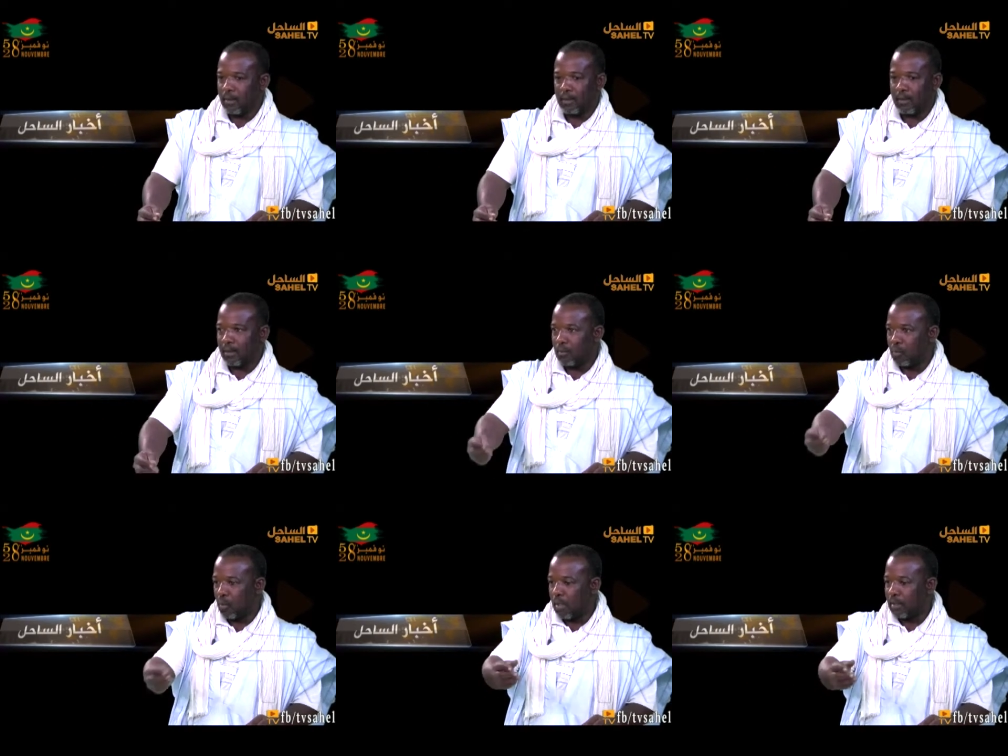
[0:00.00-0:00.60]

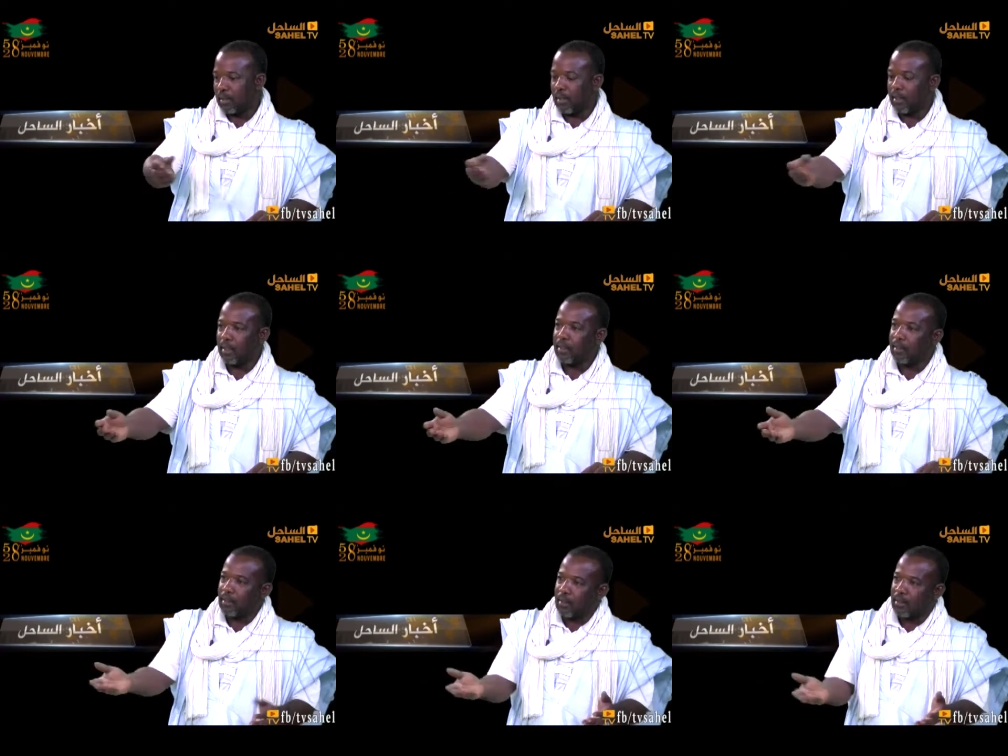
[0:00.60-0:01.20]
الموازية
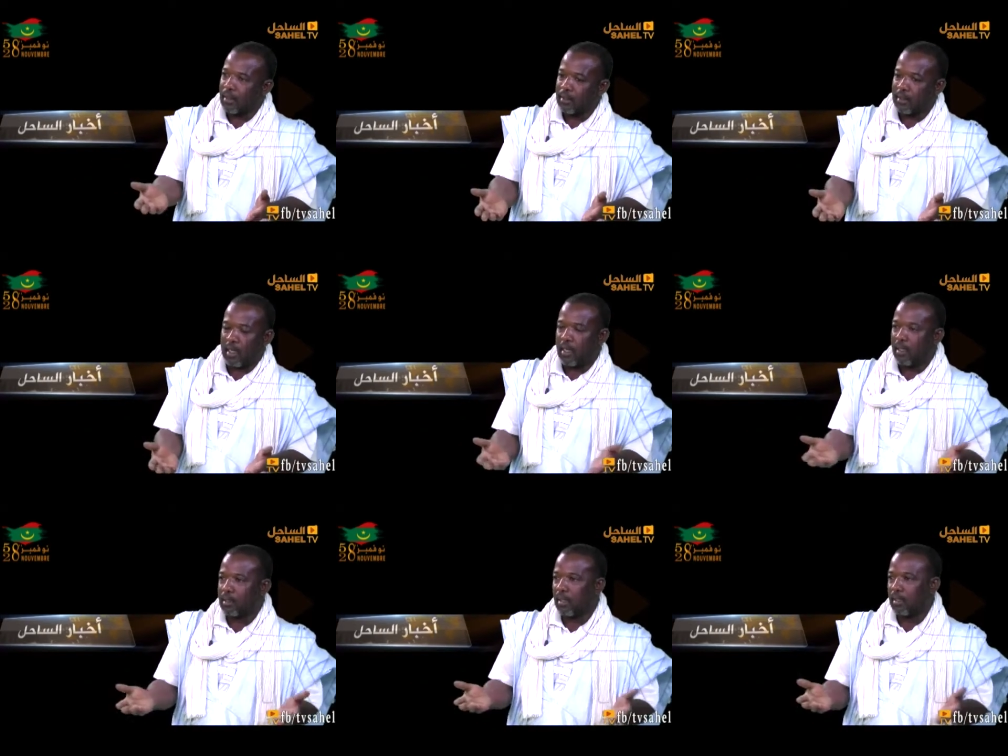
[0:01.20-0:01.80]
كي
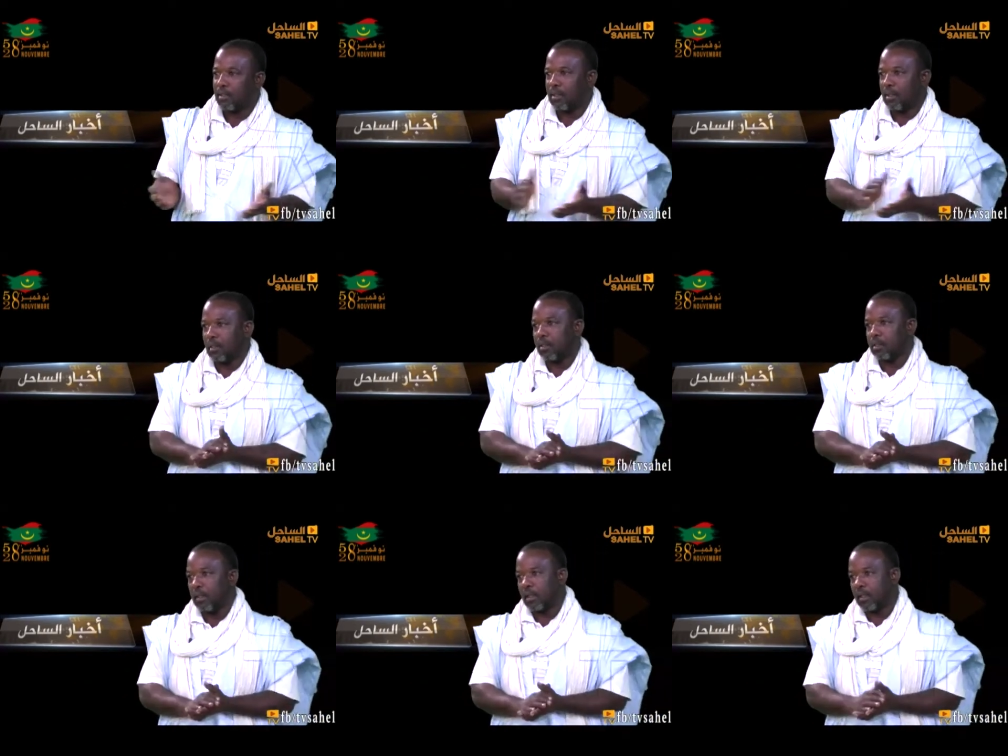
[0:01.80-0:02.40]
يستطيع أن يعيش
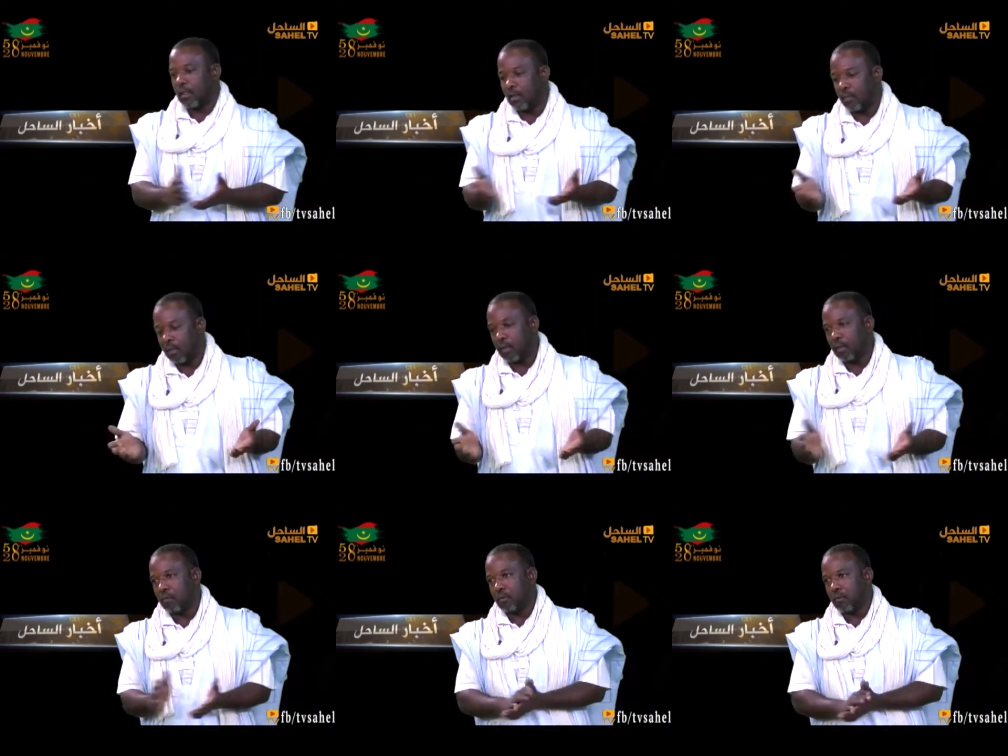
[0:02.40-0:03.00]
عيشة كريمة
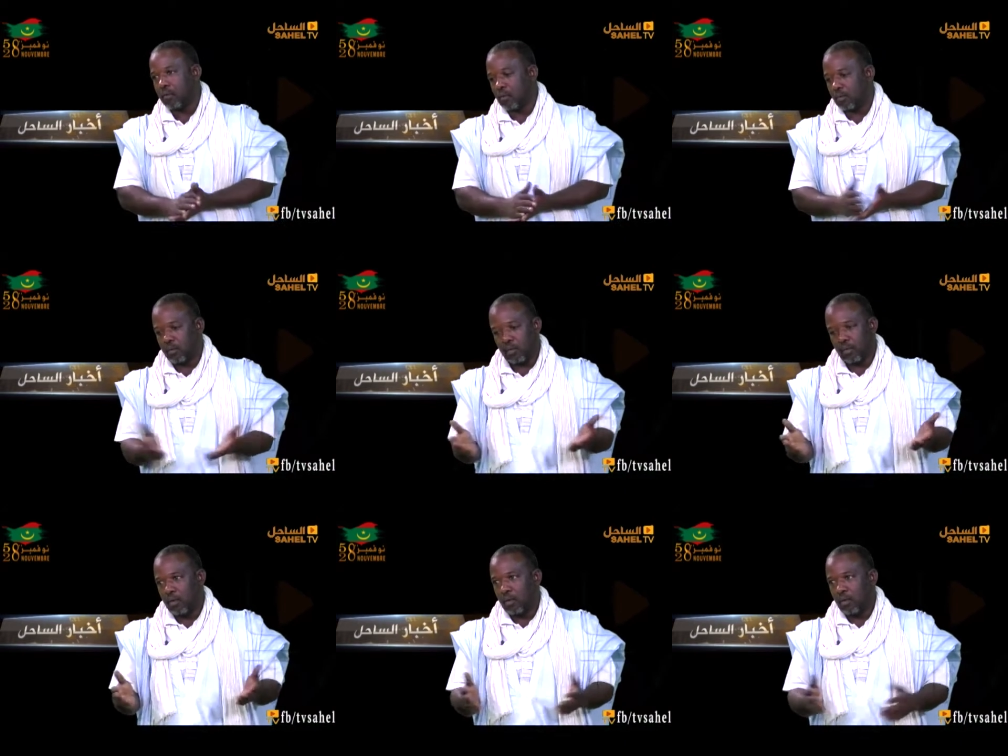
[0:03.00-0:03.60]

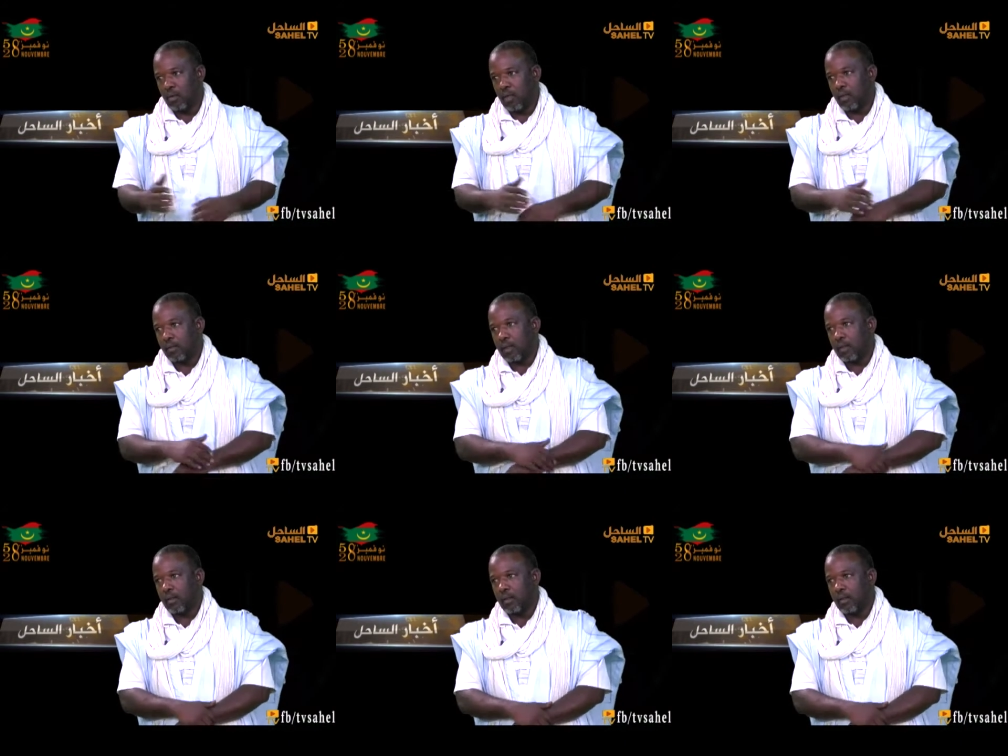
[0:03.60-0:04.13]
طيب الا